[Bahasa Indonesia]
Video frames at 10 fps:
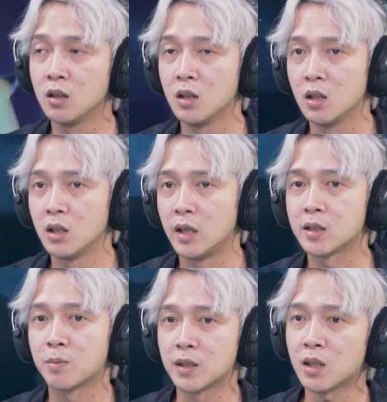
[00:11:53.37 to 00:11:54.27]
Hmm
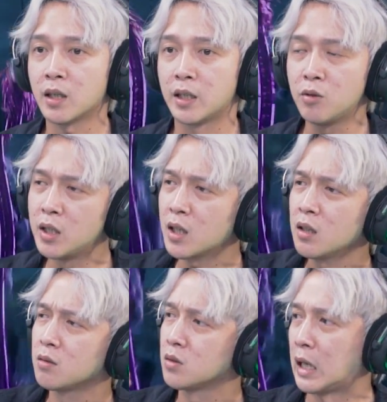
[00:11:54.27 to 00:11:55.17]
it's better kayak ya udah ini kan
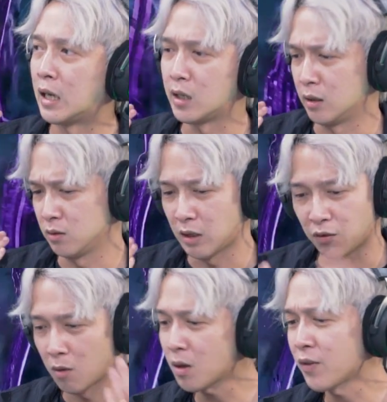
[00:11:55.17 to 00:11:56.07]
uh,
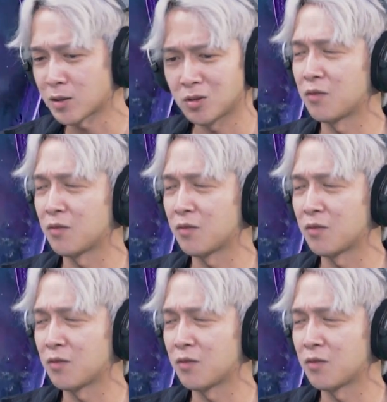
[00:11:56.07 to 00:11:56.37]
developer versus